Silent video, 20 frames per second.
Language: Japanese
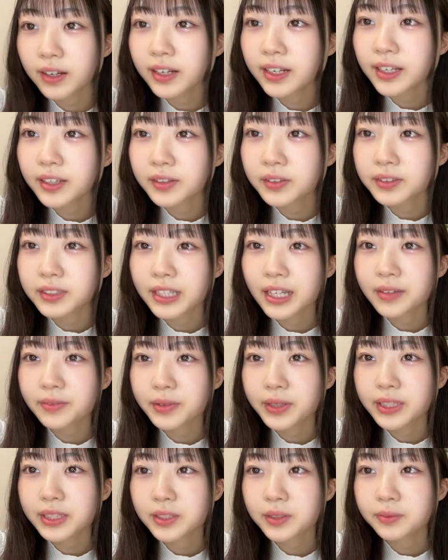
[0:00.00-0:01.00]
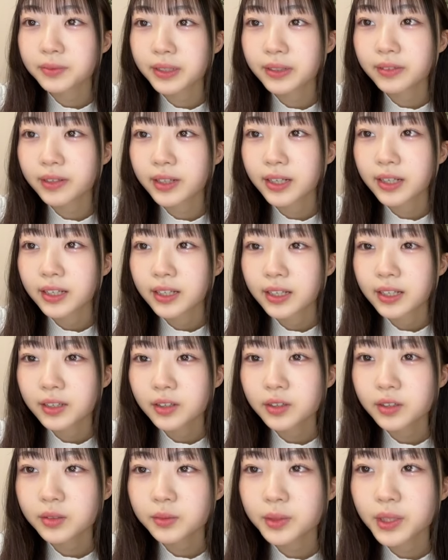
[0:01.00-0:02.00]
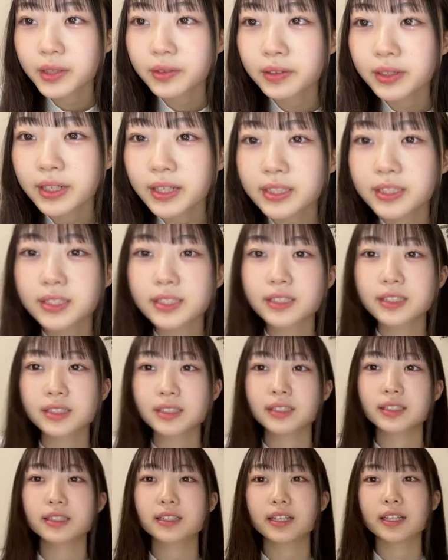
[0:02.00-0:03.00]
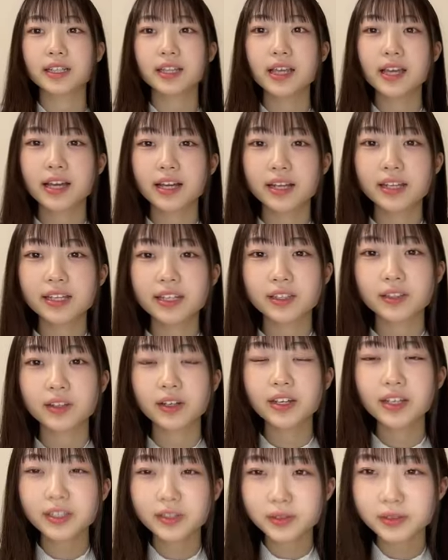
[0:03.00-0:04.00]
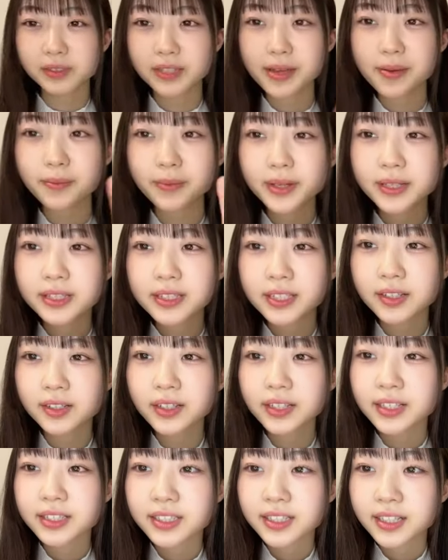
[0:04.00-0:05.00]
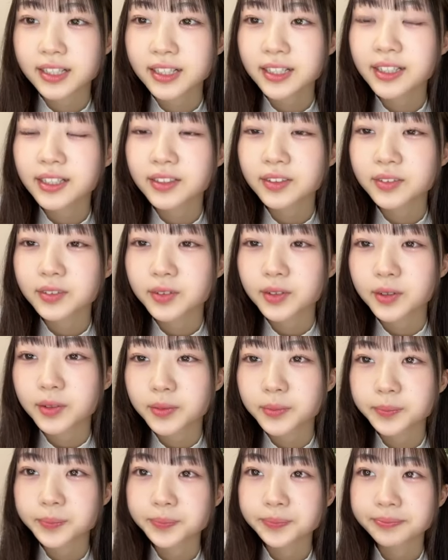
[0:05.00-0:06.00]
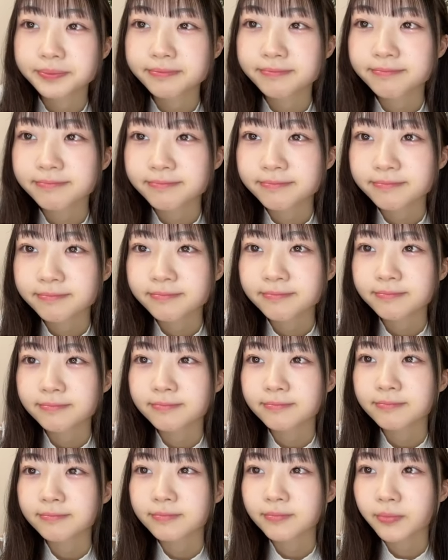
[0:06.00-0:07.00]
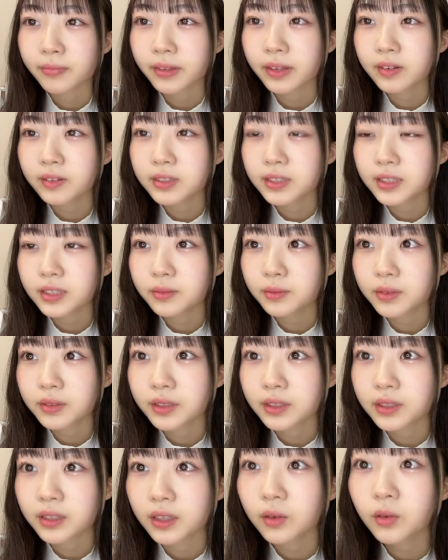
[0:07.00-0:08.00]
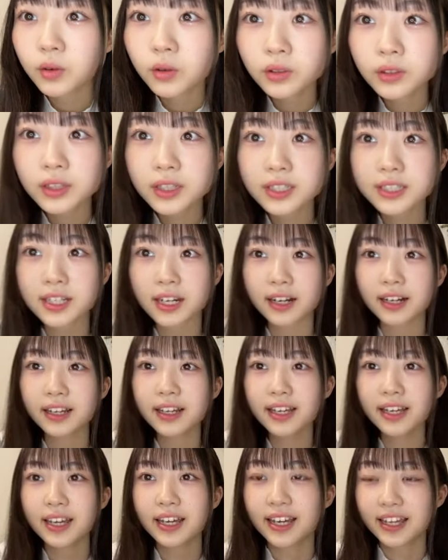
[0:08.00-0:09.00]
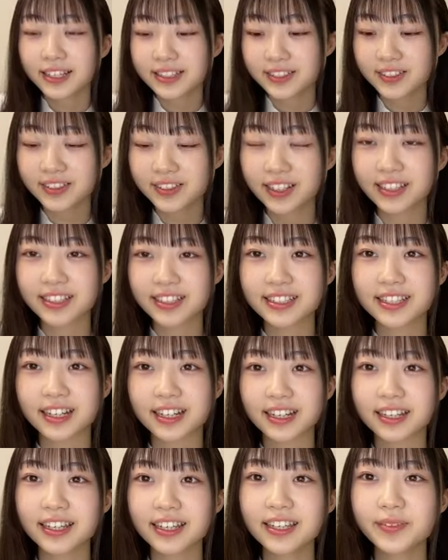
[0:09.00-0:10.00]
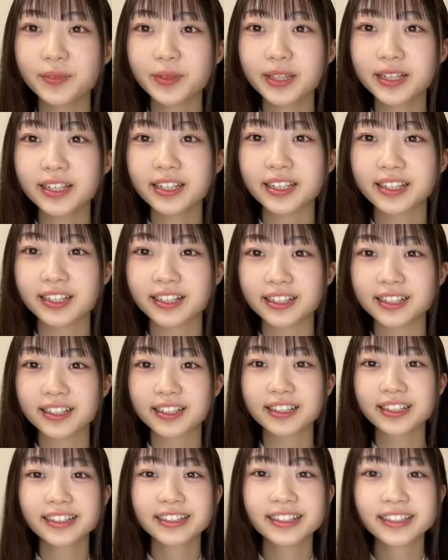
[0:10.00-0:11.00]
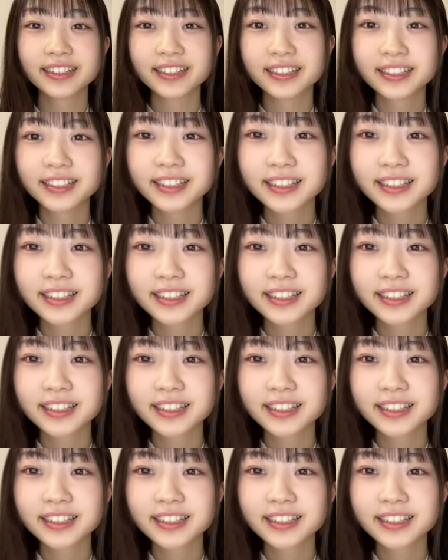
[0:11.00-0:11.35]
ありがとうございます。こんばんは。今日も可愛いです。ね、ありがとう。ありがとうございます。可愛いですかありがとう。なのちゃん今裏で。お、本当ですかえ、そうなんですかえ、見たいな。うん。